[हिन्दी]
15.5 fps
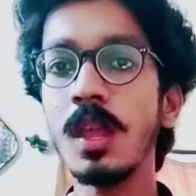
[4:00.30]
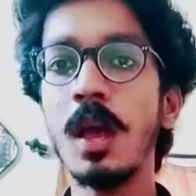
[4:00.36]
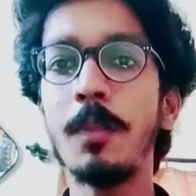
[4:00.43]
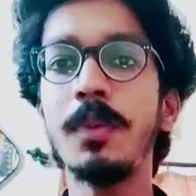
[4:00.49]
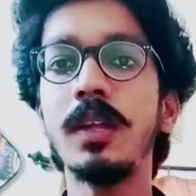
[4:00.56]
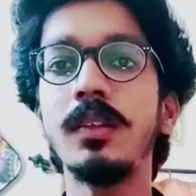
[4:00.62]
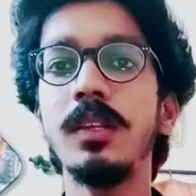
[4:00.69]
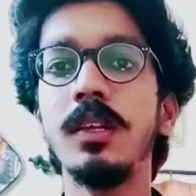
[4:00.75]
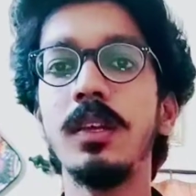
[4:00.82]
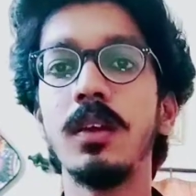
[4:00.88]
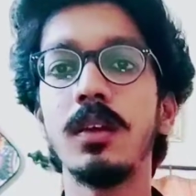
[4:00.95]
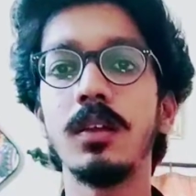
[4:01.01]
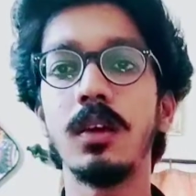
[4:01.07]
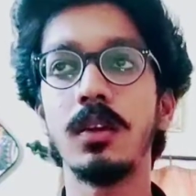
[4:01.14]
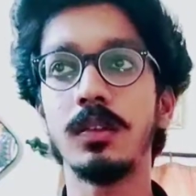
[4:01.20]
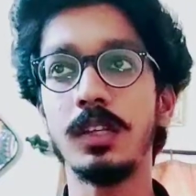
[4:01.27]
अपना ती,
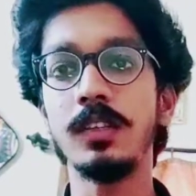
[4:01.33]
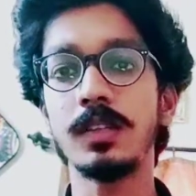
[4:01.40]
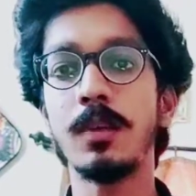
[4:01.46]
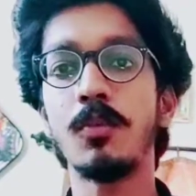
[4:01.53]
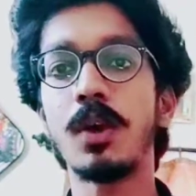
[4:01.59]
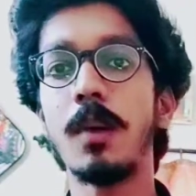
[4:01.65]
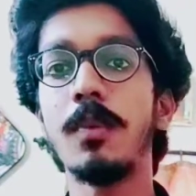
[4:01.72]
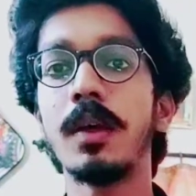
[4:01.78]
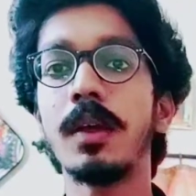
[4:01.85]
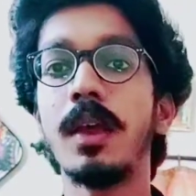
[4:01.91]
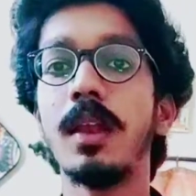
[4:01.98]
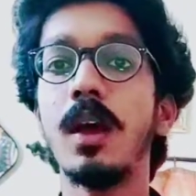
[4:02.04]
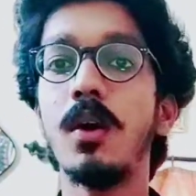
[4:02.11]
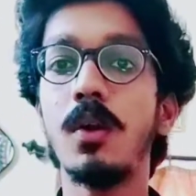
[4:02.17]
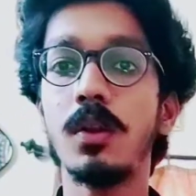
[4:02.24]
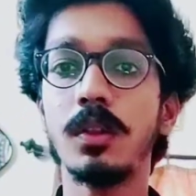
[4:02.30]
तीसरा मुकाबला
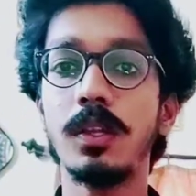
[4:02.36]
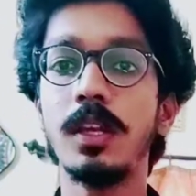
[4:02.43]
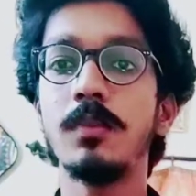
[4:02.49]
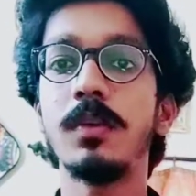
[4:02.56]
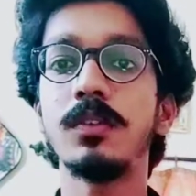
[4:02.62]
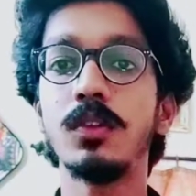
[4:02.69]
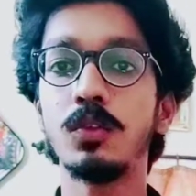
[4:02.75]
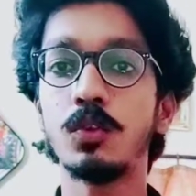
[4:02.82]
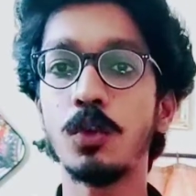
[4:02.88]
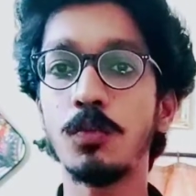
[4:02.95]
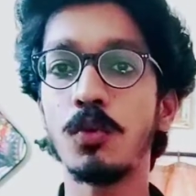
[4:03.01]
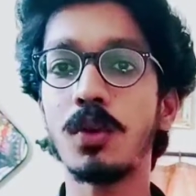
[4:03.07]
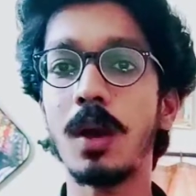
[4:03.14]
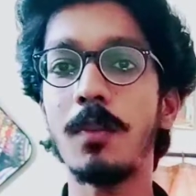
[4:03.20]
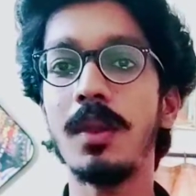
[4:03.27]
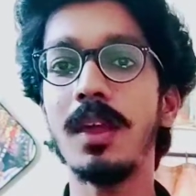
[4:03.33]
खेला और तीन में से दो
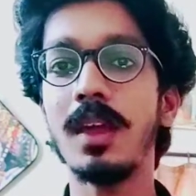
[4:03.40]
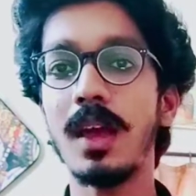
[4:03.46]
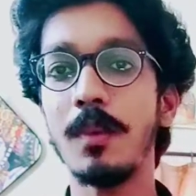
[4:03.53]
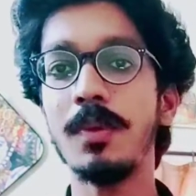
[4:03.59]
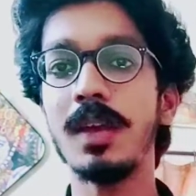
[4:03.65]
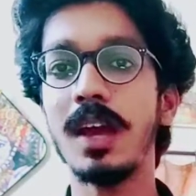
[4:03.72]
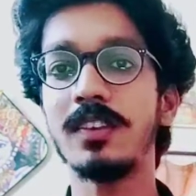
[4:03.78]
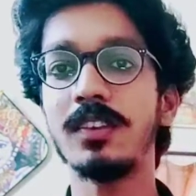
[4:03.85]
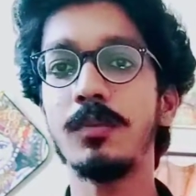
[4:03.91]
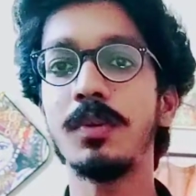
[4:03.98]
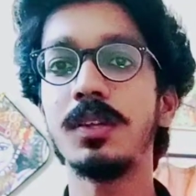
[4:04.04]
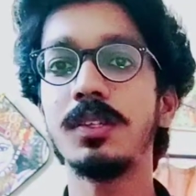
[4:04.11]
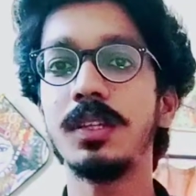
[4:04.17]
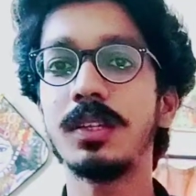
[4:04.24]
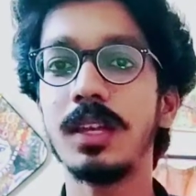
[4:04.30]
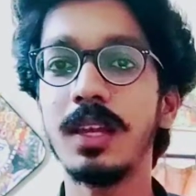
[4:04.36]
मुकाबले अभी आरसीबी
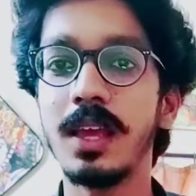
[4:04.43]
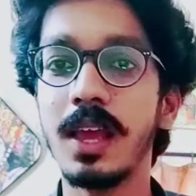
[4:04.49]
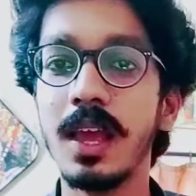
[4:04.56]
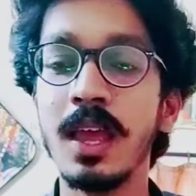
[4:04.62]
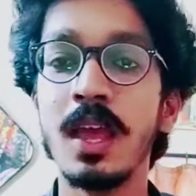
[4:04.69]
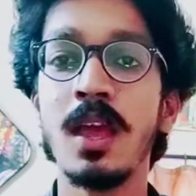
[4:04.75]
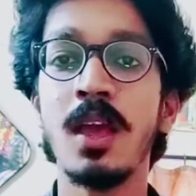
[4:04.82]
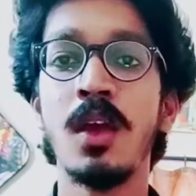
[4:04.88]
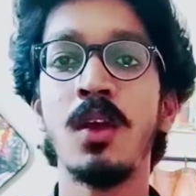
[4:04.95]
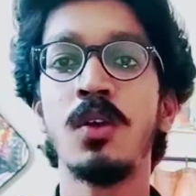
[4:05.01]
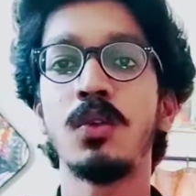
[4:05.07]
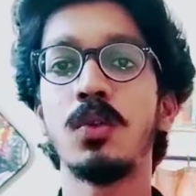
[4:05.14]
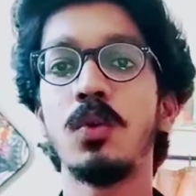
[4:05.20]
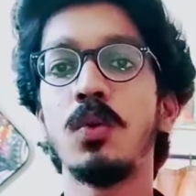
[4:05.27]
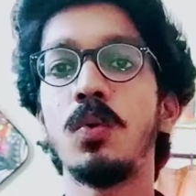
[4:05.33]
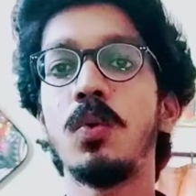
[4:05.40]
ने जीत लिए हैं
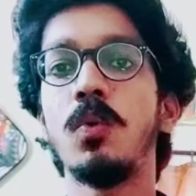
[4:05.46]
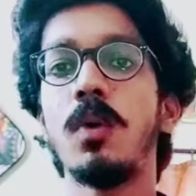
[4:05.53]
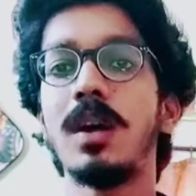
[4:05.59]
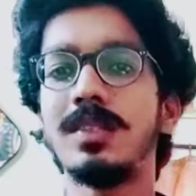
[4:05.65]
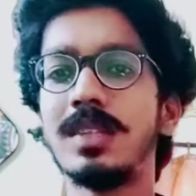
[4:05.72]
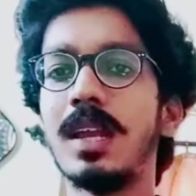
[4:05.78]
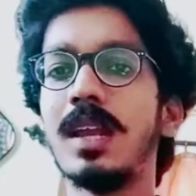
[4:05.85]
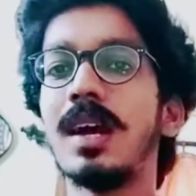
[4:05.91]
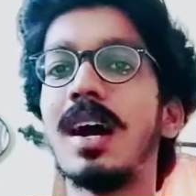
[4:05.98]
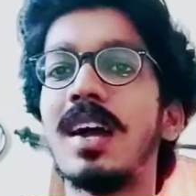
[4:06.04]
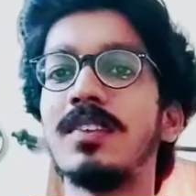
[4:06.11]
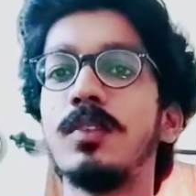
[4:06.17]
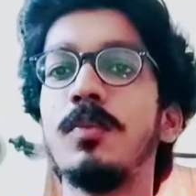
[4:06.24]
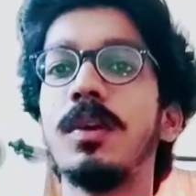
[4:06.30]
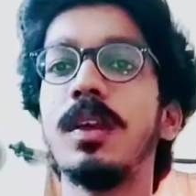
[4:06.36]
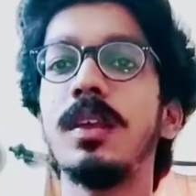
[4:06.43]
तो अच्छा लगा
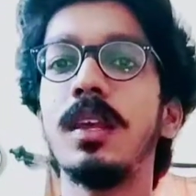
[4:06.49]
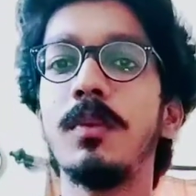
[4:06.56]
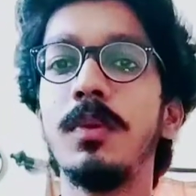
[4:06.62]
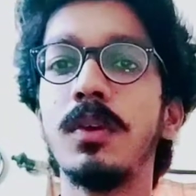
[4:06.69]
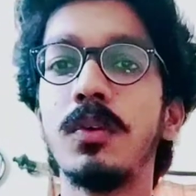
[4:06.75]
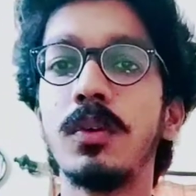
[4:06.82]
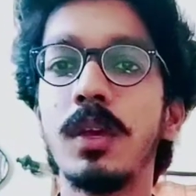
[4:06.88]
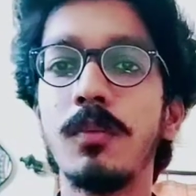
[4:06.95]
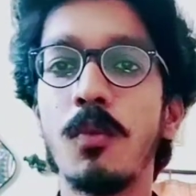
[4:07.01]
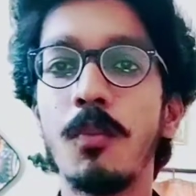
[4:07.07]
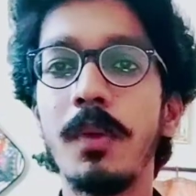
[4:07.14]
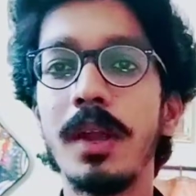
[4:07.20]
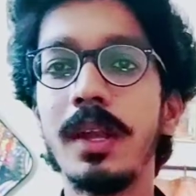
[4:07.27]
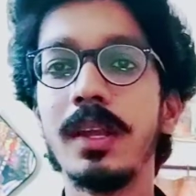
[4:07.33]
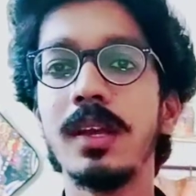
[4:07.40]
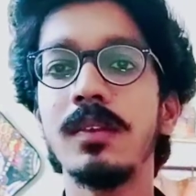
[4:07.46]
आरसीबी के लिए भी क्योंकि
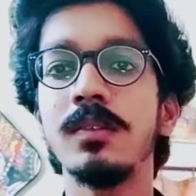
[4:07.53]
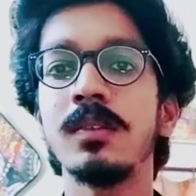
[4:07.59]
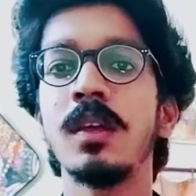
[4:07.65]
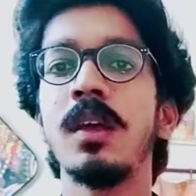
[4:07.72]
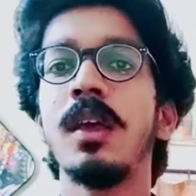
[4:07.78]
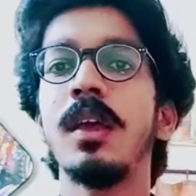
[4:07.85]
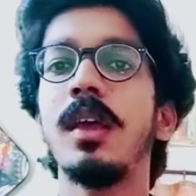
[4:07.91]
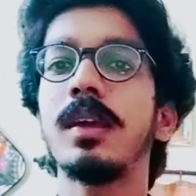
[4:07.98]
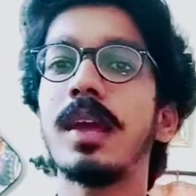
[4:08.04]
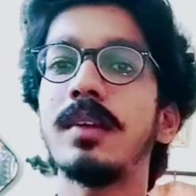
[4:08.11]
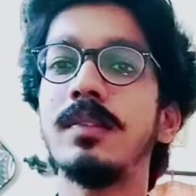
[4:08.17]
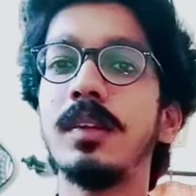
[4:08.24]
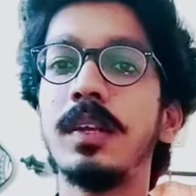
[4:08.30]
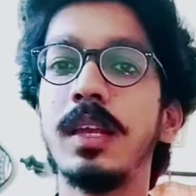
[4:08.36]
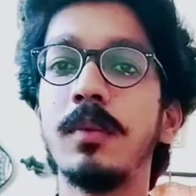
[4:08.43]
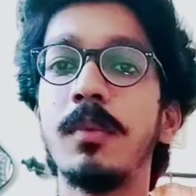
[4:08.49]
मुंबई इंडियंस एक
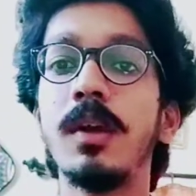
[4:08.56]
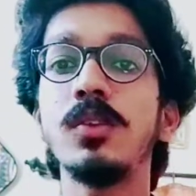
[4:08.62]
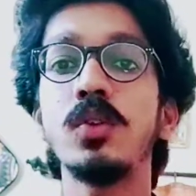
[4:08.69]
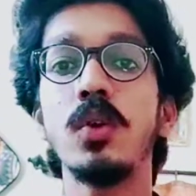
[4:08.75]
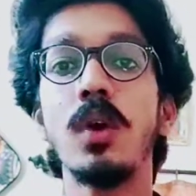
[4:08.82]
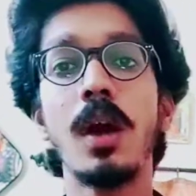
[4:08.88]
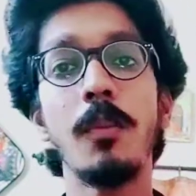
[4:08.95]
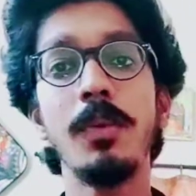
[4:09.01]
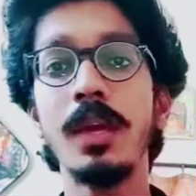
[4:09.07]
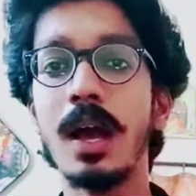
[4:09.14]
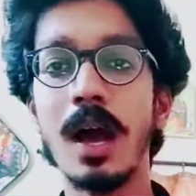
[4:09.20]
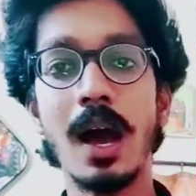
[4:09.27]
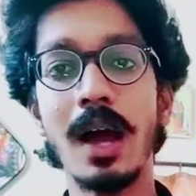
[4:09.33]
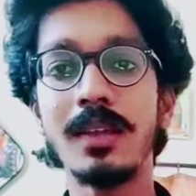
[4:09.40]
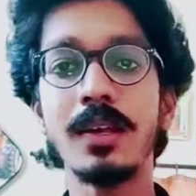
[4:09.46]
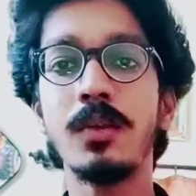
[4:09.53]
ऐसी टीम है जो अभी
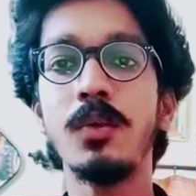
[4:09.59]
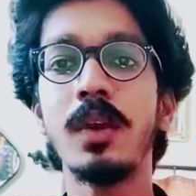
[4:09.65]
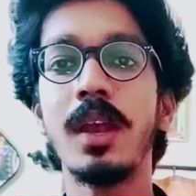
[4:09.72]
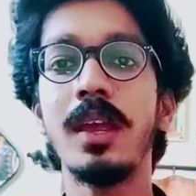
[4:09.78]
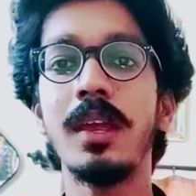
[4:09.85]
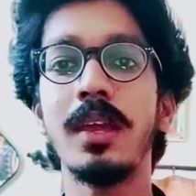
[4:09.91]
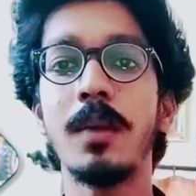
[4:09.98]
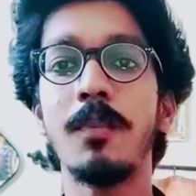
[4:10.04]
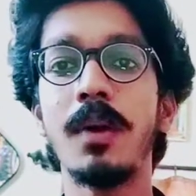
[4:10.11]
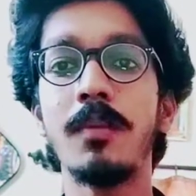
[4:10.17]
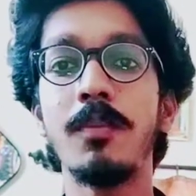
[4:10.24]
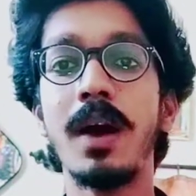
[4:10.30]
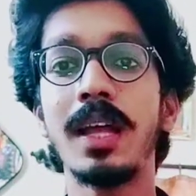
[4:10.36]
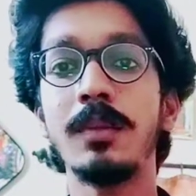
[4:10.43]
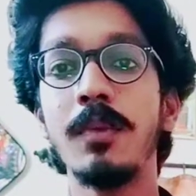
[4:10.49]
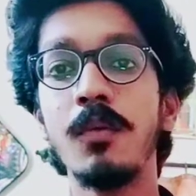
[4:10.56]
हार जरूर रही है पर
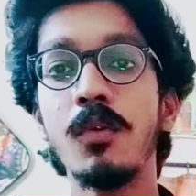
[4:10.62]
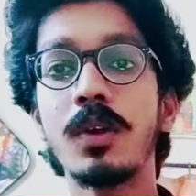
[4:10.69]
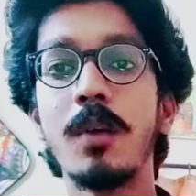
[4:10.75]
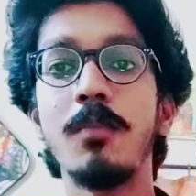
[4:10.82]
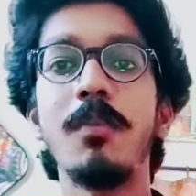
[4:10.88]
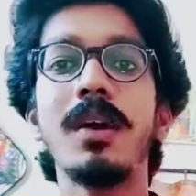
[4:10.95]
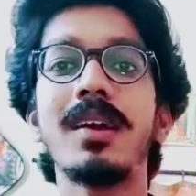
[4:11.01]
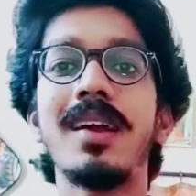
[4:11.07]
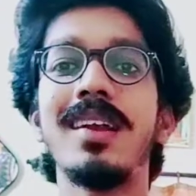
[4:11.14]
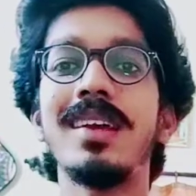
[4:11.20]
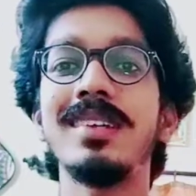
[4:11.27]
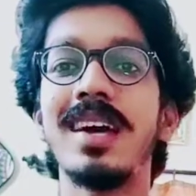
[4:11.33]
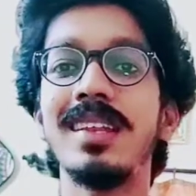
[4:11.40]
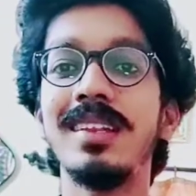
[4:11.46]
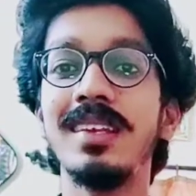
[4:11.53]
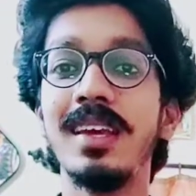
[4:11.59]
बाद में वो कम करना
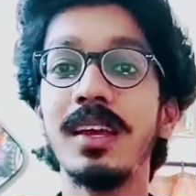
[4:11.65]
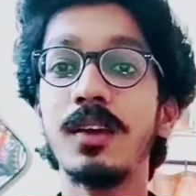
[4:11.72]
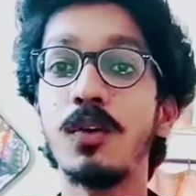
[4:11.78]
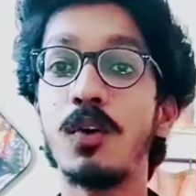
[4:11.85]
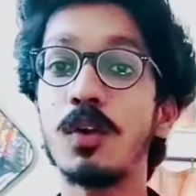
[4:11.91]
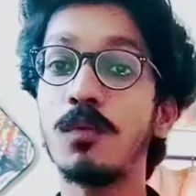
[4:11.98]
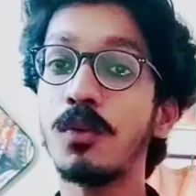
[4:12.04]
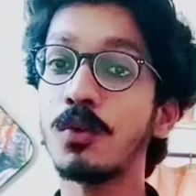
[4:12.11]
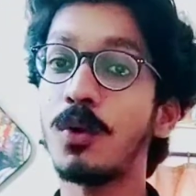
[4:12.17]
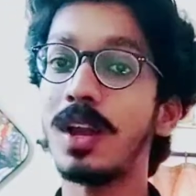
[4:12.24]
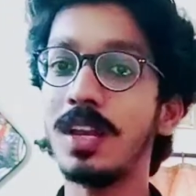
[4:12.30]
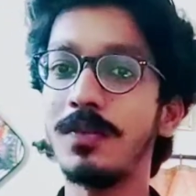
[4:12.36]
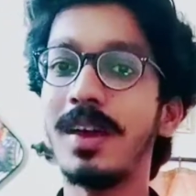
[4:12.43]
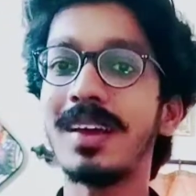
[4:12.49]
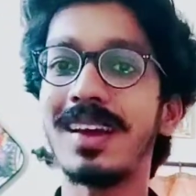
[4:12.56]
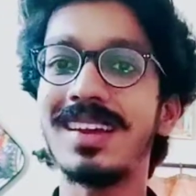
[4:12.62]
जानती है और वो
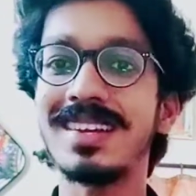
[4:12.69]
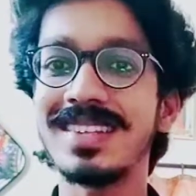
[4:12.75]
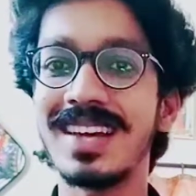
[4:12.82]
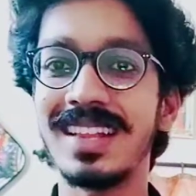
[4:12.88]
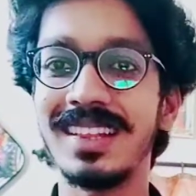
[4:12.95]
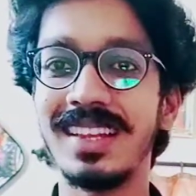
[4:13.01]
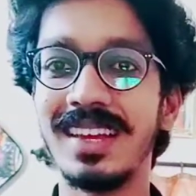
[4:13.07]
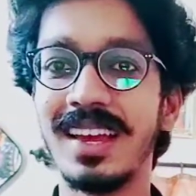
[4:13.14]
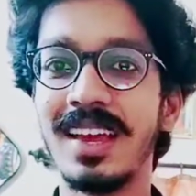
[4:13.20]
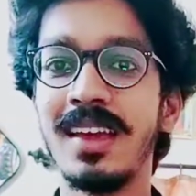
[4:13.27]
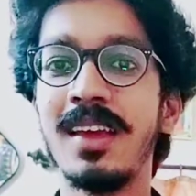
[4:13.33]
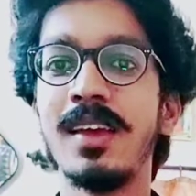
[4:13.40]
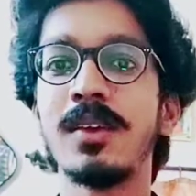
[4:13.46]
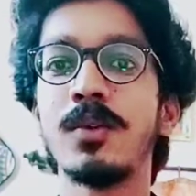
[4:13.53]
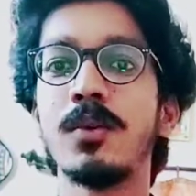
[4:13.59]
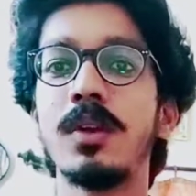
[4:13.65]
क्वालिफाई करना जानती है
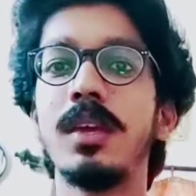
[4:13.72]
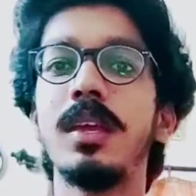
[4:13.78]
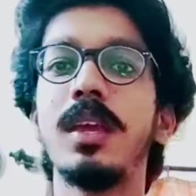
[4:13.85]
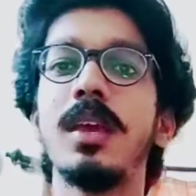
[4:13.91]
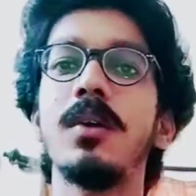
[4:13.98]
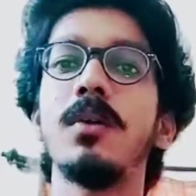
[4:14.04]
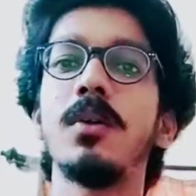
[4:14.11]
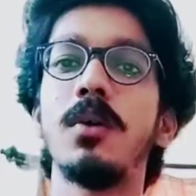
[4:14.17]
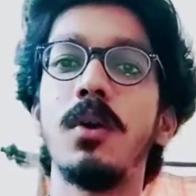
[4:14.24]
क्योंकि ये